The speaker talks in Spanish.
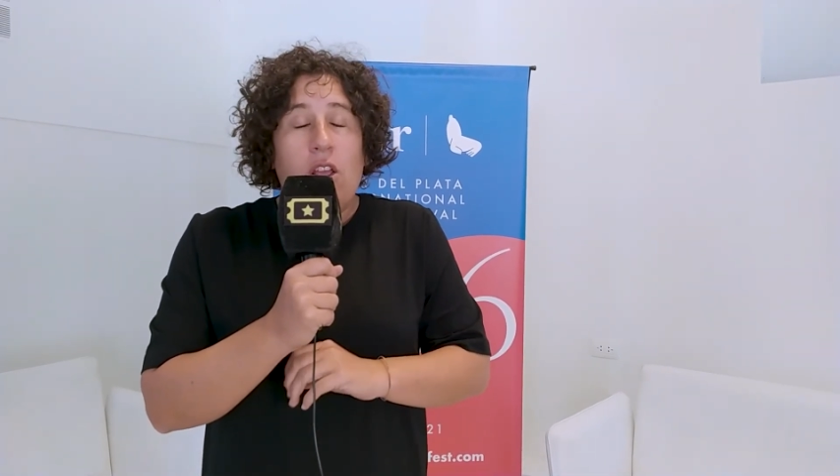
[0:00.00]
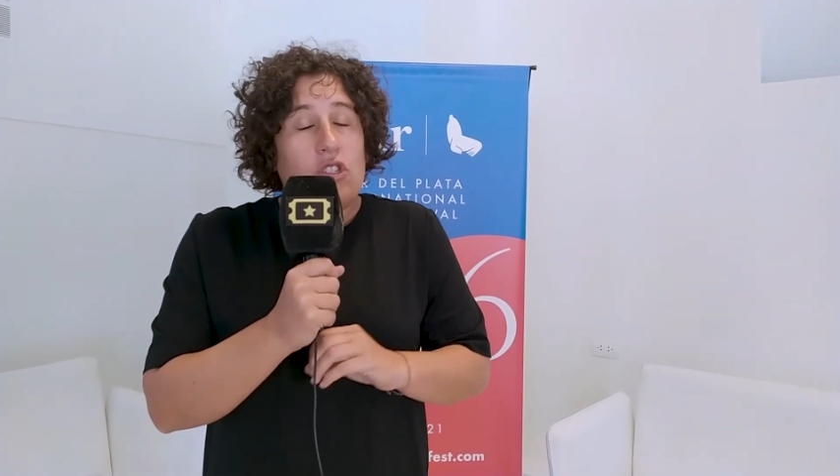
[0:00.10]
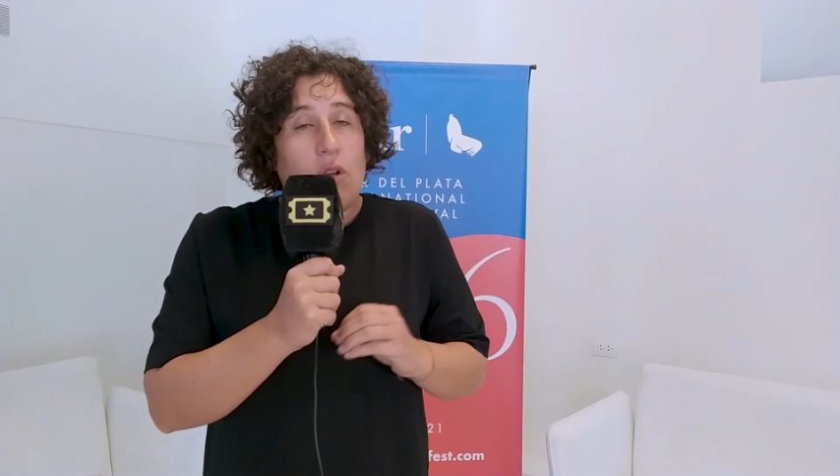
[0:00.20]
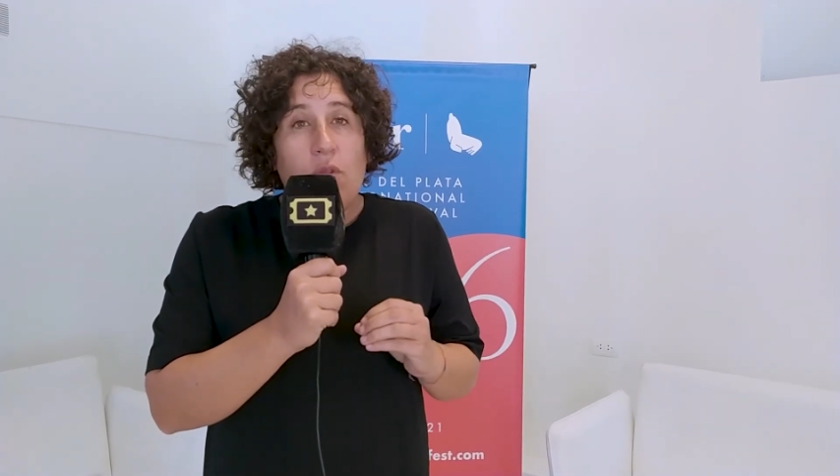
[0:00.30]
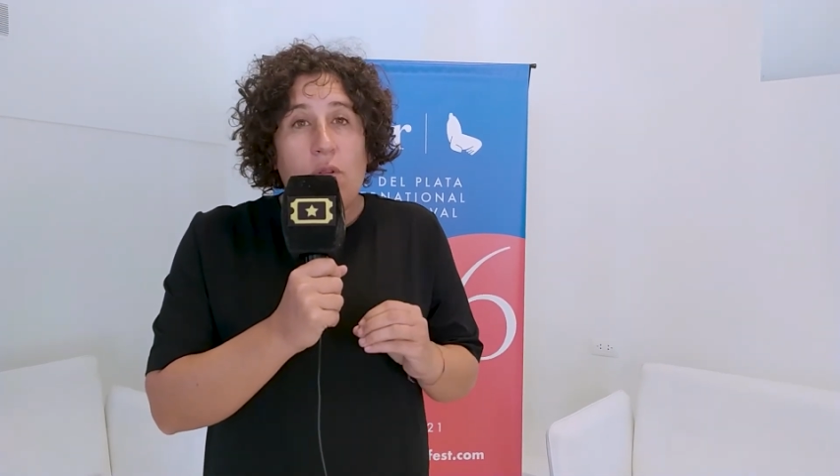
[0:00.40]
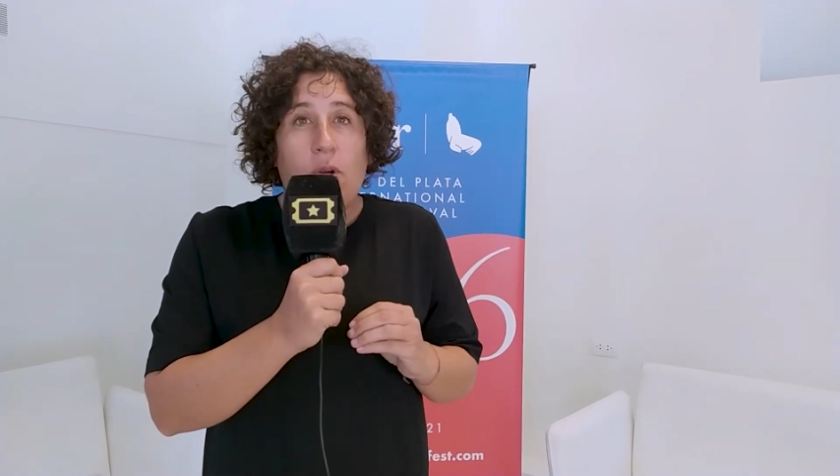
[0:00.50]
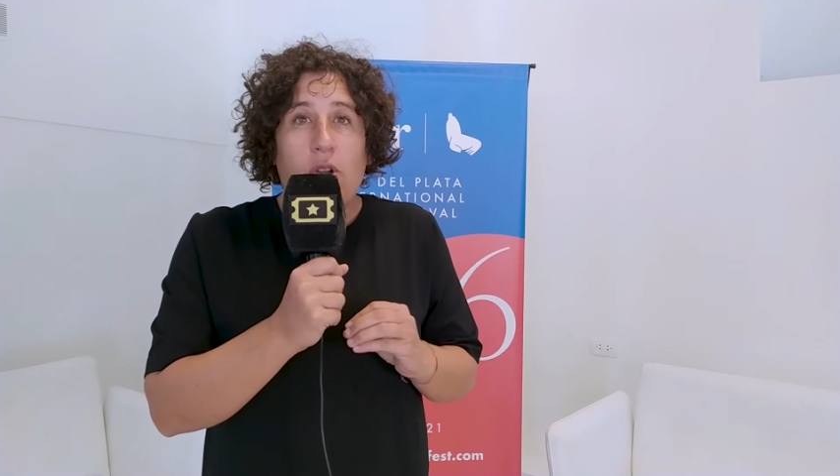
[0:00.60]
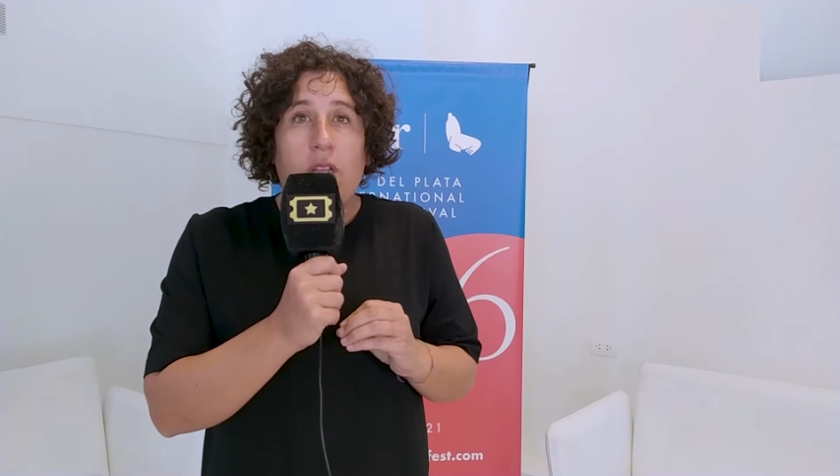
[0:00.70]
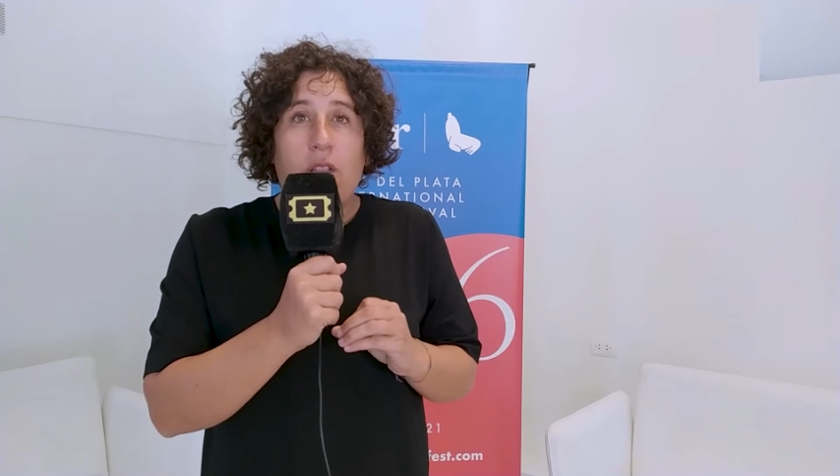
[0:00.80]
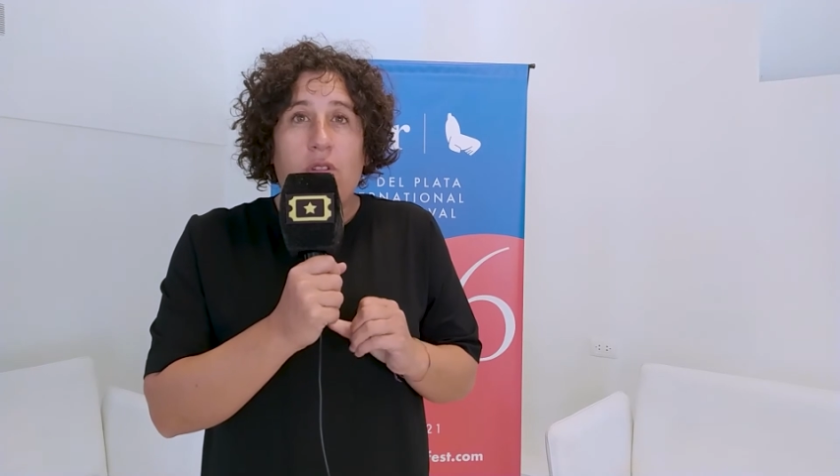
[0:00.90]
son muy
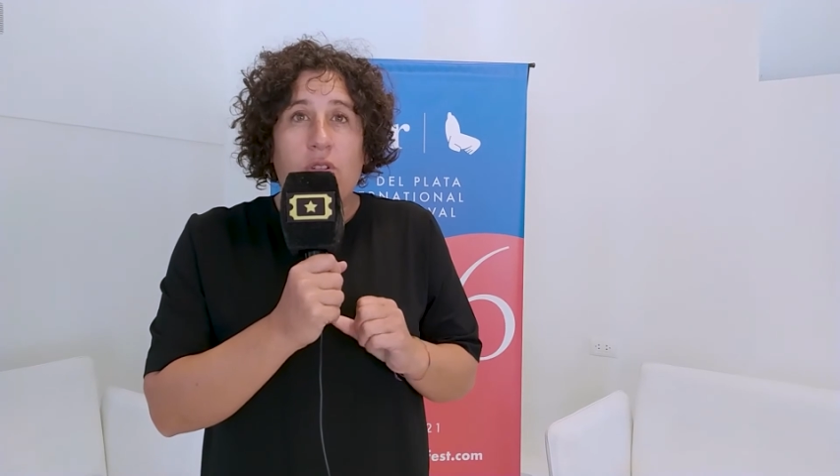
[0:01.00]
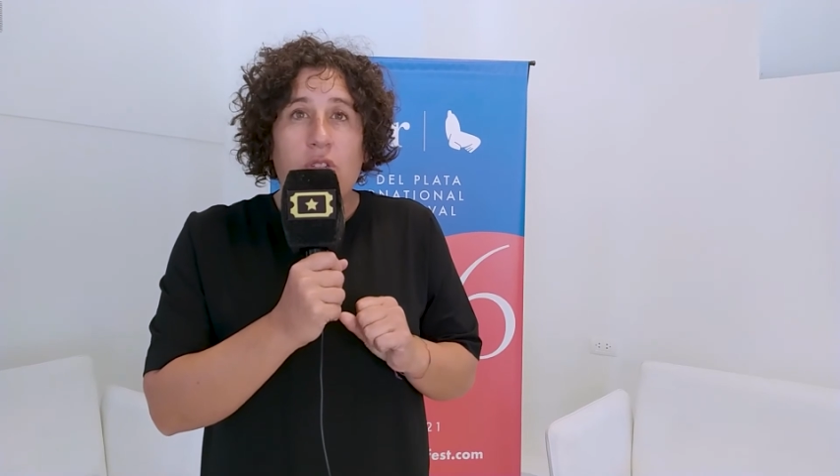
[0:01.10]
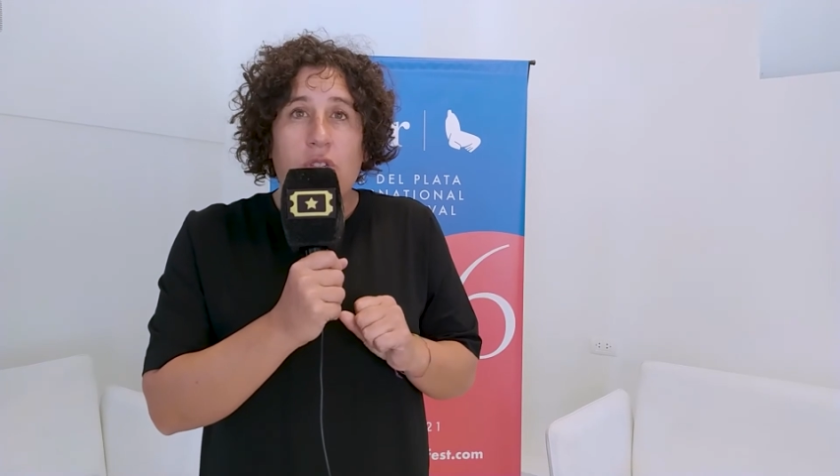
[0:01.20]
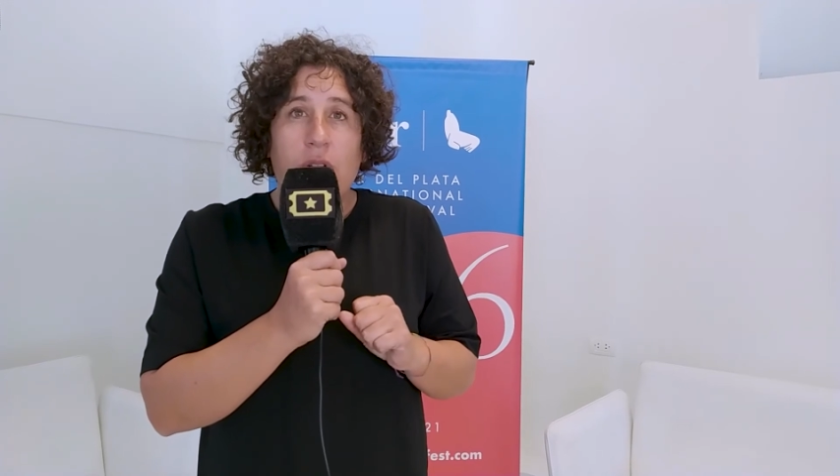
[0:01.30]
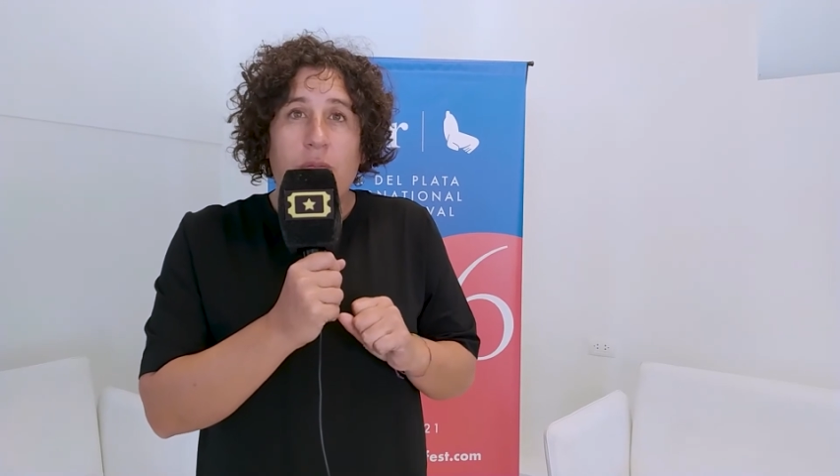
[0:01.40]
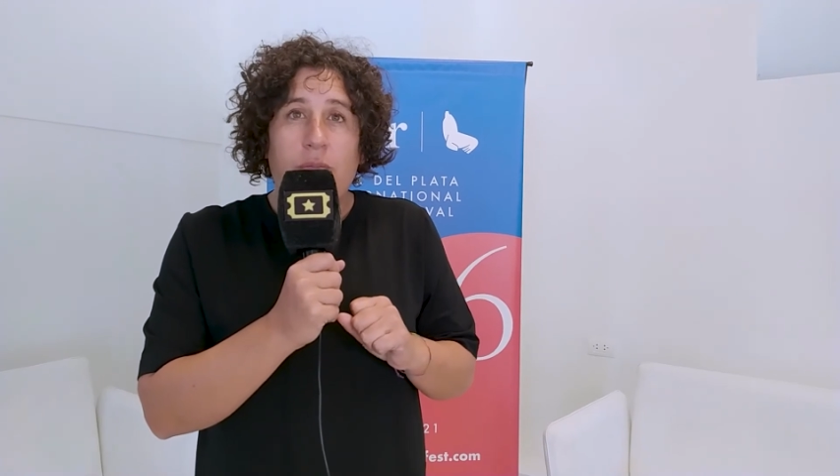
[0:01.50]
poquitos,